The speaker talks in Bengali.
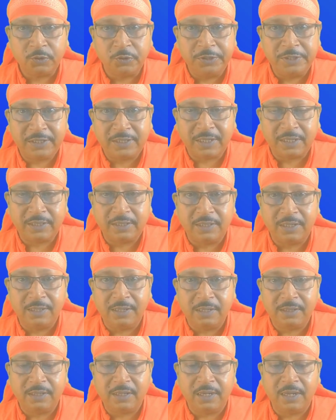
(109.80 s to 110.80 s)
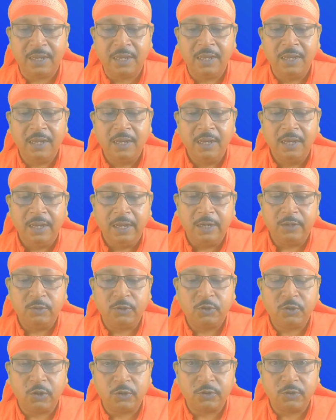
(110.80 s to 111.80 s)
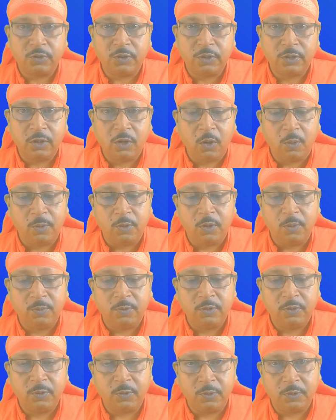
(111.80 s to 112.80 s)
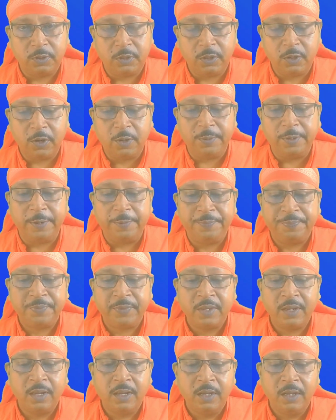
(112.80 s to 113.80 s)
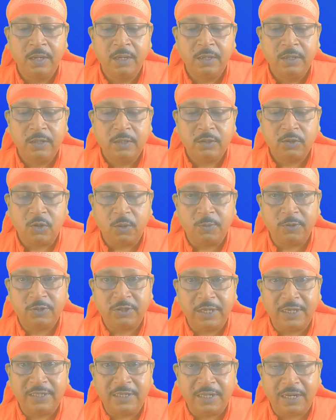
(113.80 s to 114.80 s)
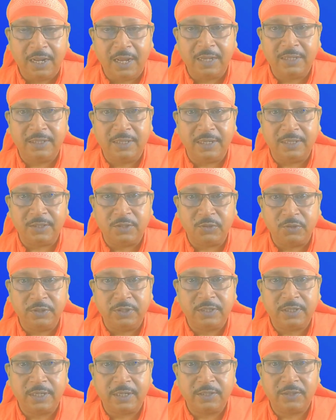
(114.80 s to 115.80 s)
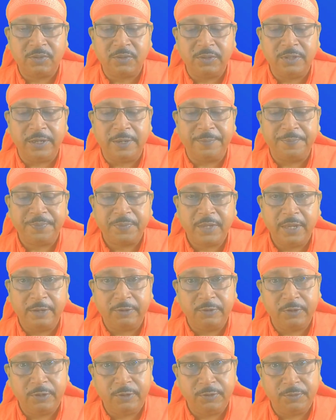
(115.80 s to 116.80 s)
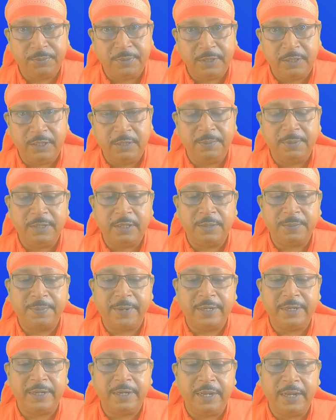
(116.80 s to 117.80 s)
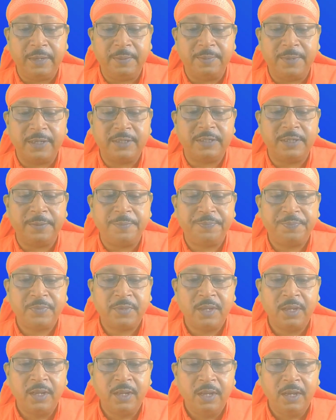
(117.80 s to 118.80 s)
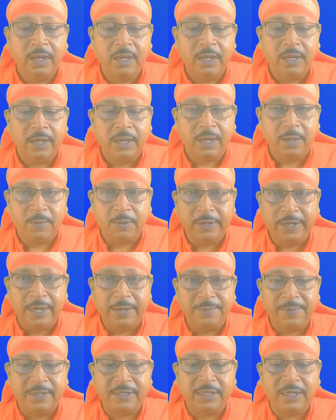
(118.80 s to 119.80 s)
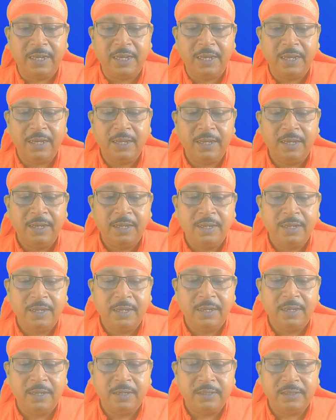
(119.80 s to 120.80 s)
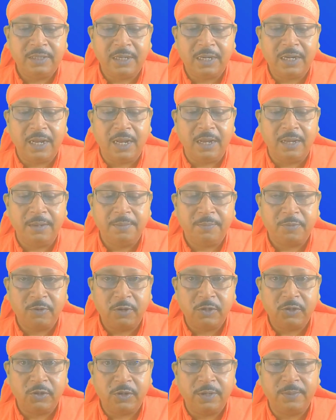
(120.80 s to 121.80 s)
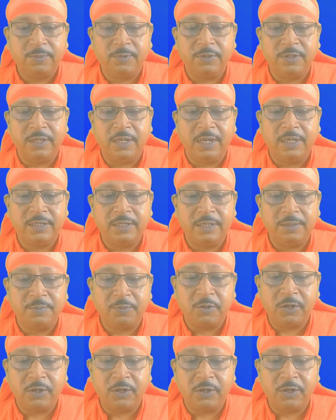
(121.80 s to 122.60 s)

শরীর স্বাস্থ্যের দিক থেকে একটু সতর্কতা অবলম্বন করতে হবে সমস্যায় যারা আছেন শরীর স্বাস্থ্য নিয়ে একটু কিন্তু বৃদ্ধি পেতে পারে এই মাসে এবং এই মাসে যারা পড়াশোনার মধ্যে আছেন